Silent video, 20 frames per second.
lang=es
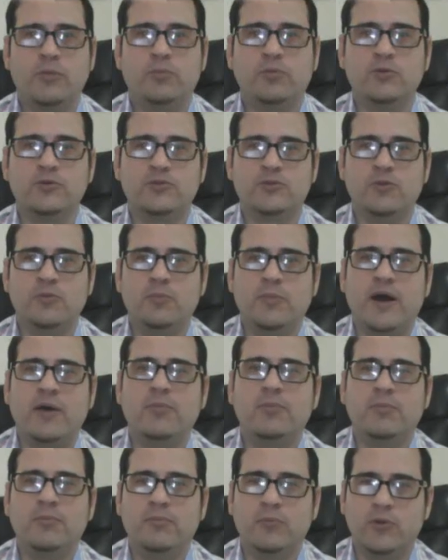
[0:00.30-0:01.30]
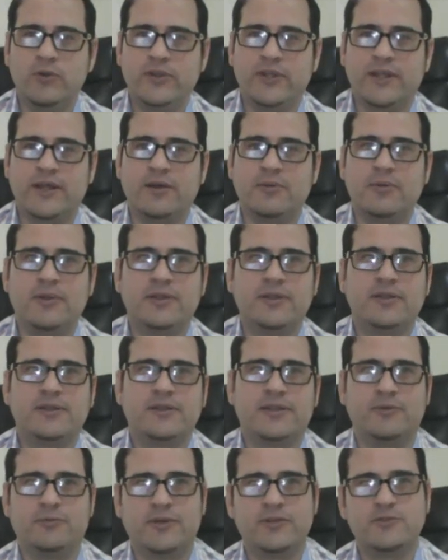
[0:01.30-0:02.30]
de los puntos más
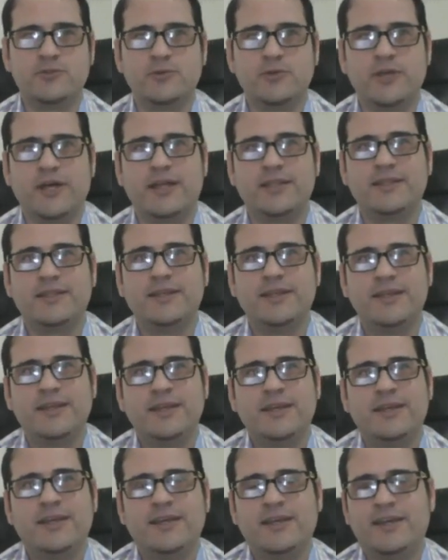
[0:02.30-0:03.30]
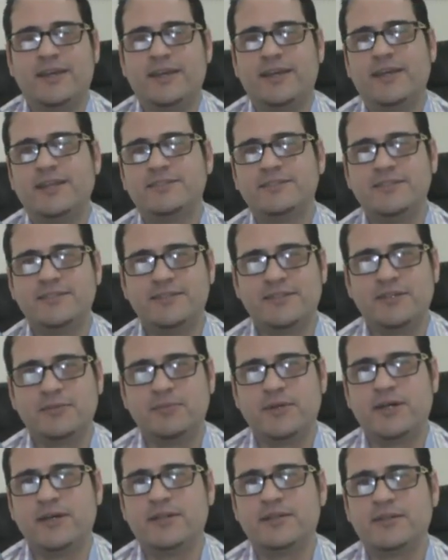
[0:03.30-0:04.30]
vulnerables de una ciudad es el
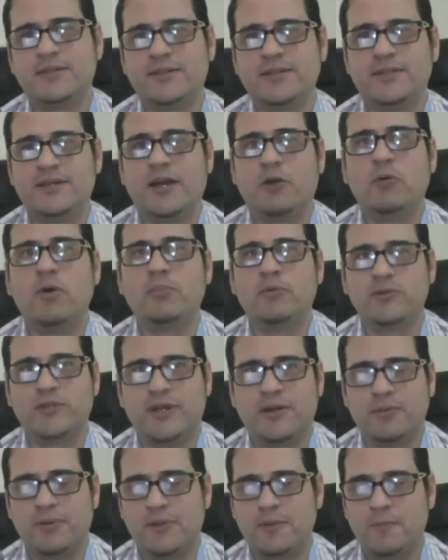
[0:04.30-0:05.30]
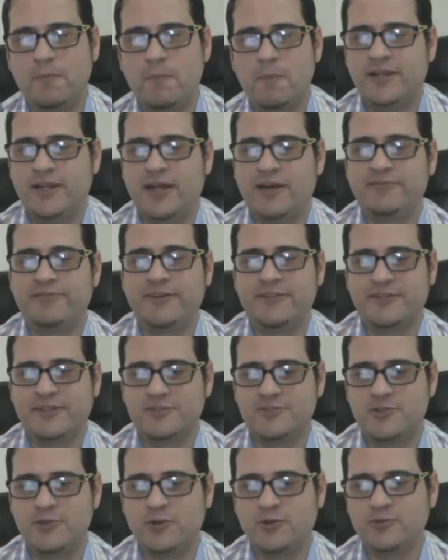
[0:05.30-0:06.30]
sistema de agua potable. La
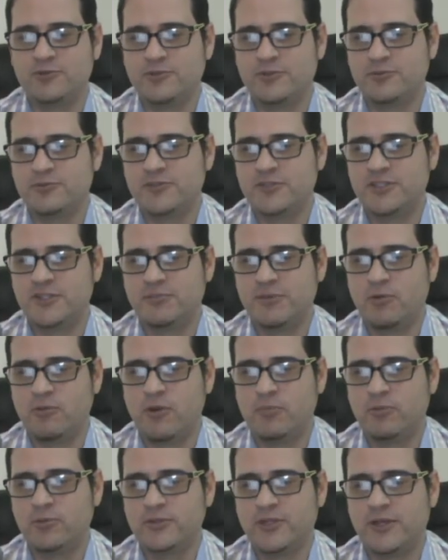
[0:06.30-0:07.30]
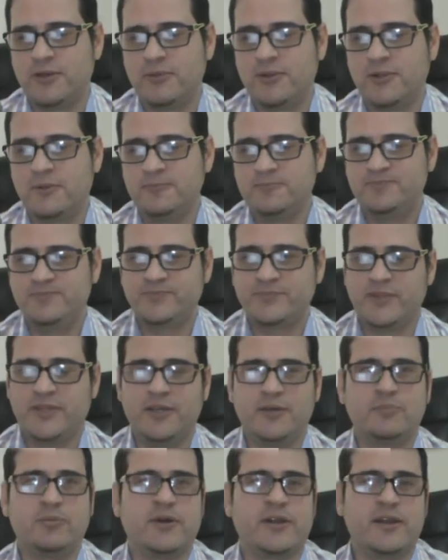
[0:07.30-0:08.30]
afectación de un sistema de agua potable
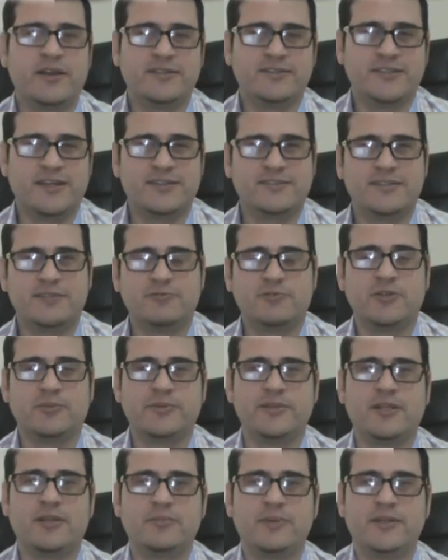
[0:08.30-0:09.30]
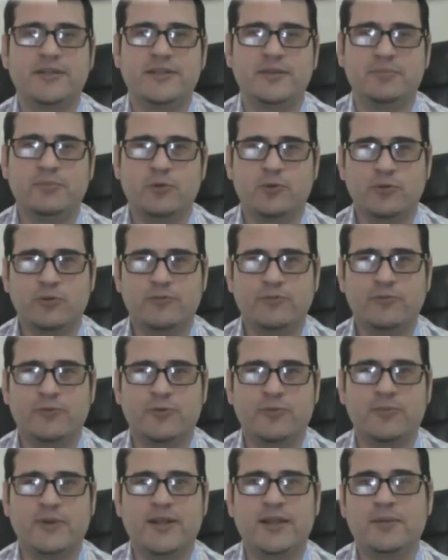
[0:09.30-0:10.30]
eh, puede realizarse fundamentalmente por dos
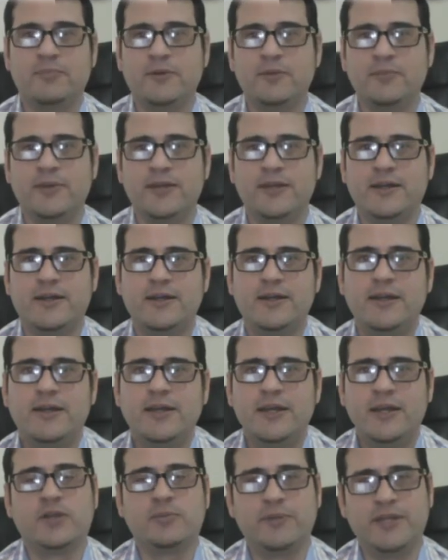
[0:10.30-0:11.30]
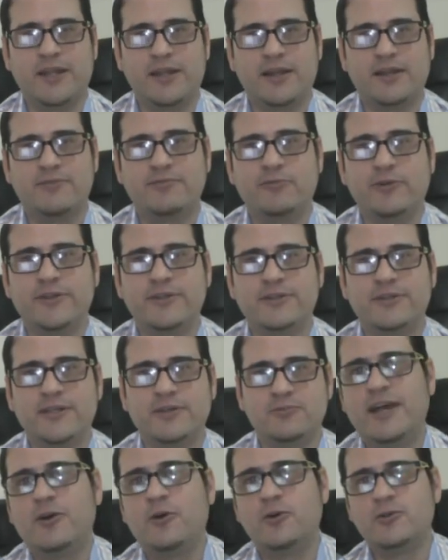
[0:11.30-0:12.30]
formas. La primera, contaminar la
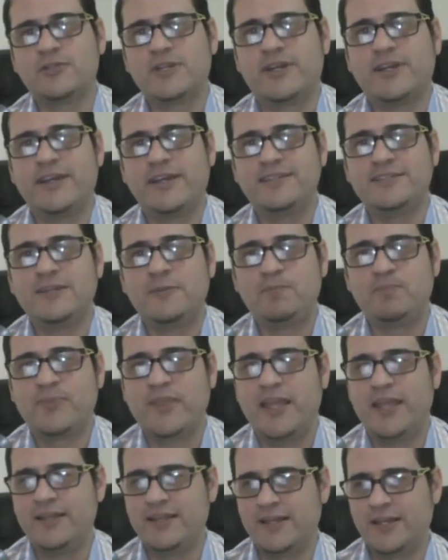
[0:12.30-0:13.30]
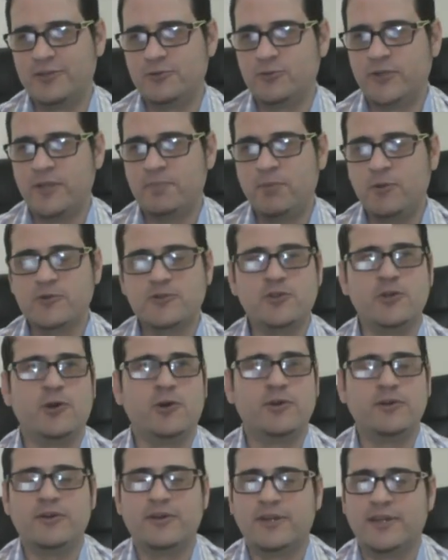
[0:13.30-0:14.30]
fuente y la otra es generar una
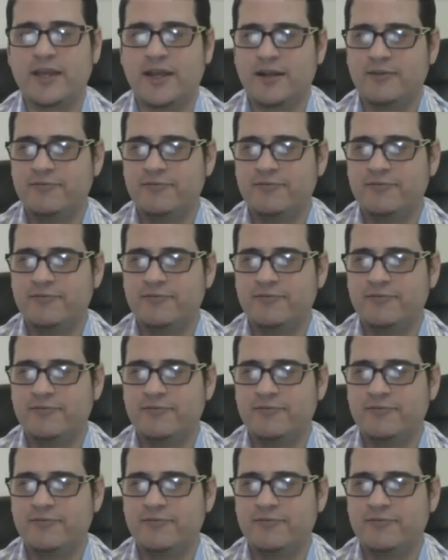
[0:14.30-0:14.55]
explosión